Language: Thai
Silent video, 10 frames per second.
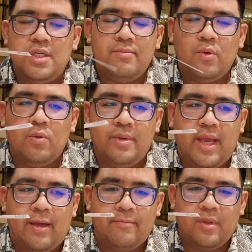กุชชี่บลูม
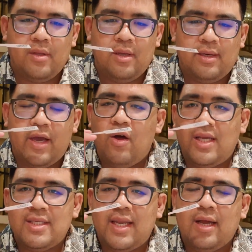เนี่ยในคอล
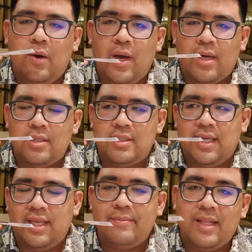เลกชันเขาอะคือ
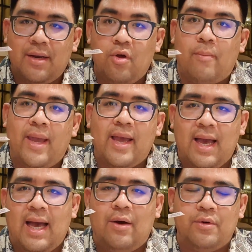จะเน้นไปทางดอกไม้
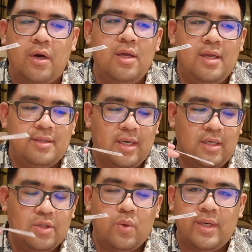ขาวเนาะแต่
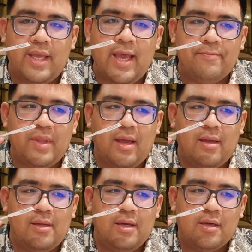คือตัวเนี้ย
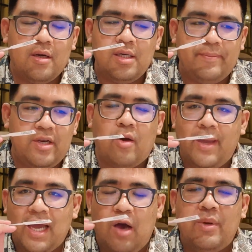ก็คือเป็นดอก
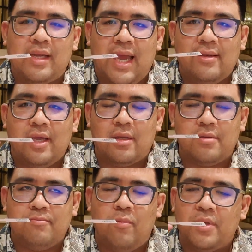ไม้ขาวเหมือนกัน แต่
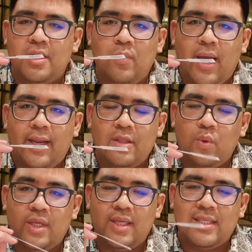ผมคิดว่านะ
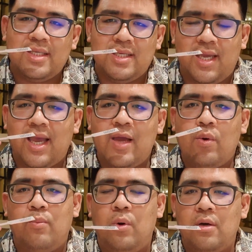ตัวนี้น่าจะใช้ง่าย
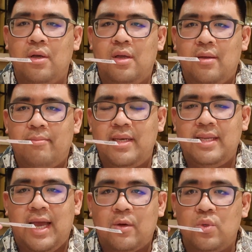กว่าพวกบรร
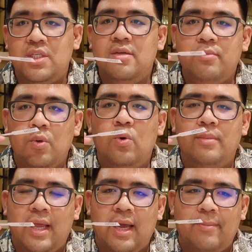ดากุชชี่บลูม
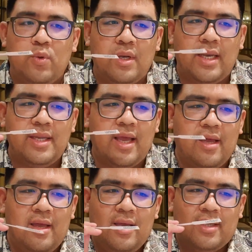นะครับ ตัวนั้นเนี่ย
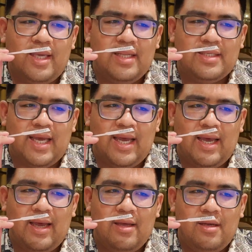กลิ่นจะ
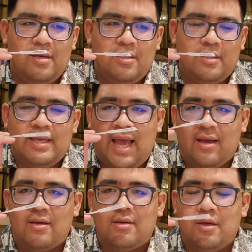หนัก
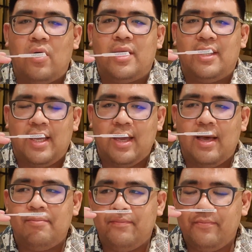หน่อยนะค
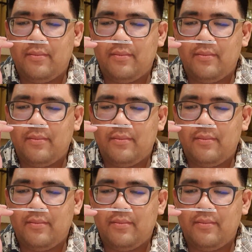รับ